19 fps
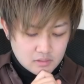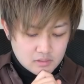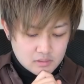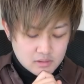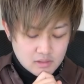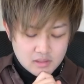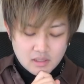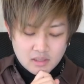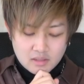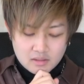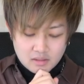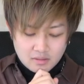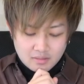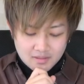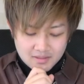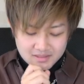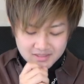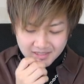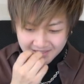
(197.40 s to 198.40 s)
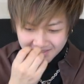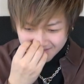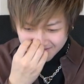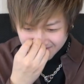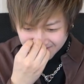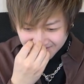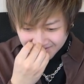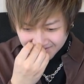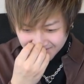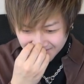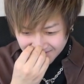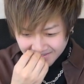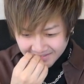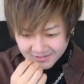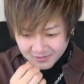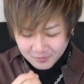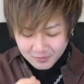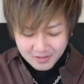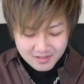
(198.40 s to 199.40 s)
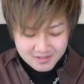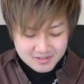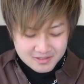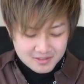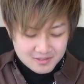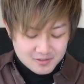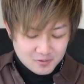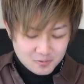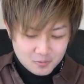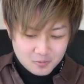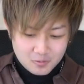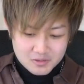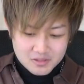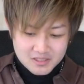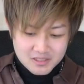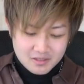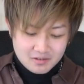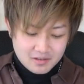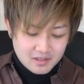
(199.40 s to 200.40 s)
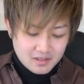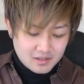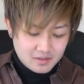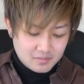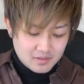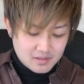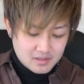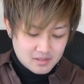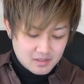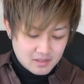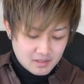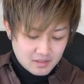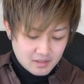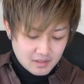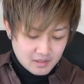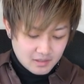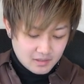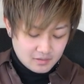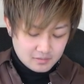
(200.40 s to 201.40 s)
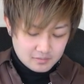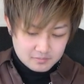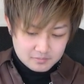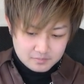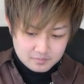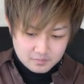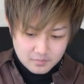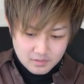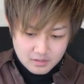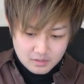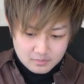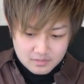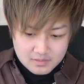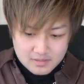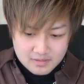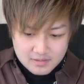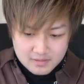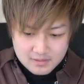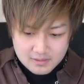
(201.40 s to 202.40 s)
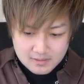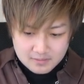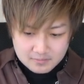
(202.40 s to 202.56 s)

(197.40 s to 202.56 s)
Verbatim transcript: サタンが出ましたと言いつつ速攻違うキャラ出ましたねはいきます